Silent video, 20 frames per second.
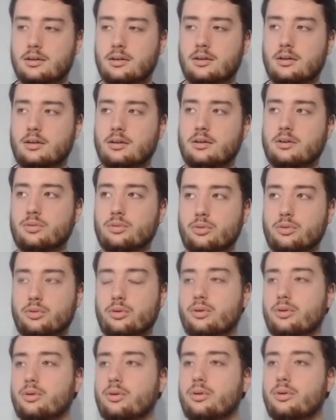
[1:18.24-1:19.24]
Euh,
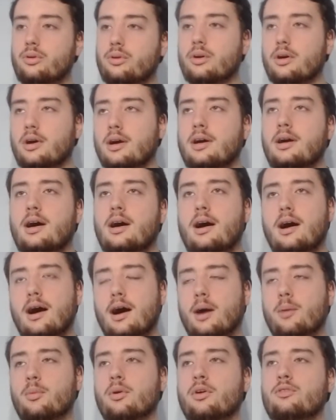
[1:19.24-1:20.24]
donc
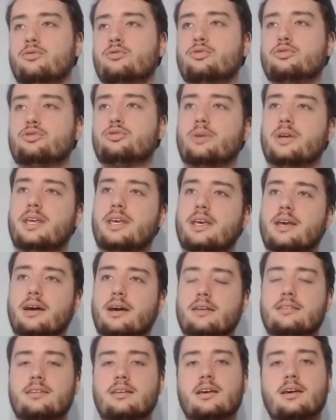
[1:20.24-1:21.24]
à moins que vous
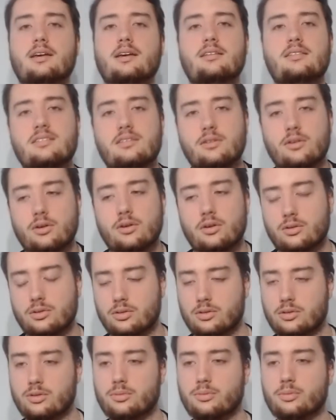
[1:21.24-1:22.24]
soyez assez
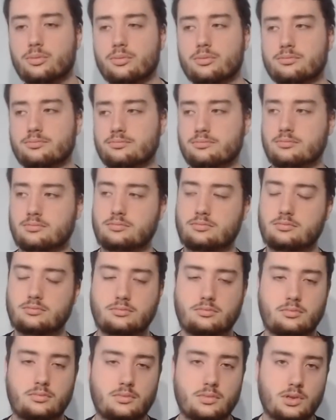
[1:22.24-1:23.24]
résistant,
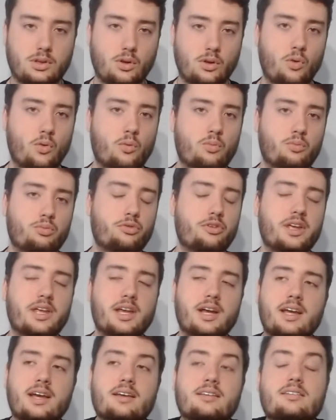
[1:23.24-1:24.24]
vous
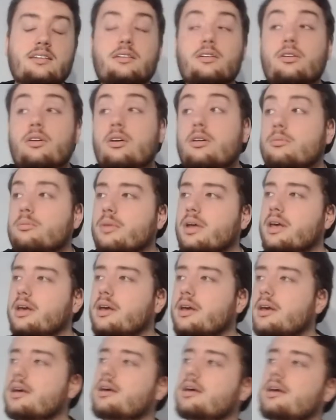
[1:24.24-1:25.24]
pouvez y aller à 16 ans,
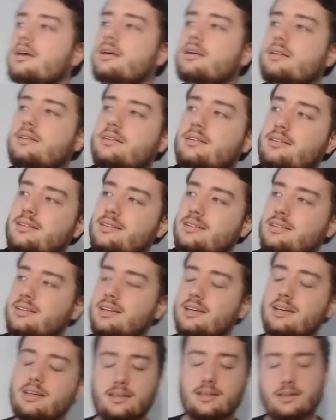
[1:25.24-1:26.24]
mais
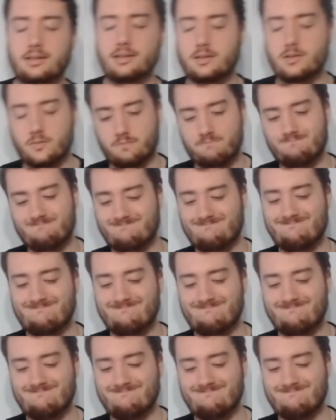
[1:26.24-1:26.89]
c'est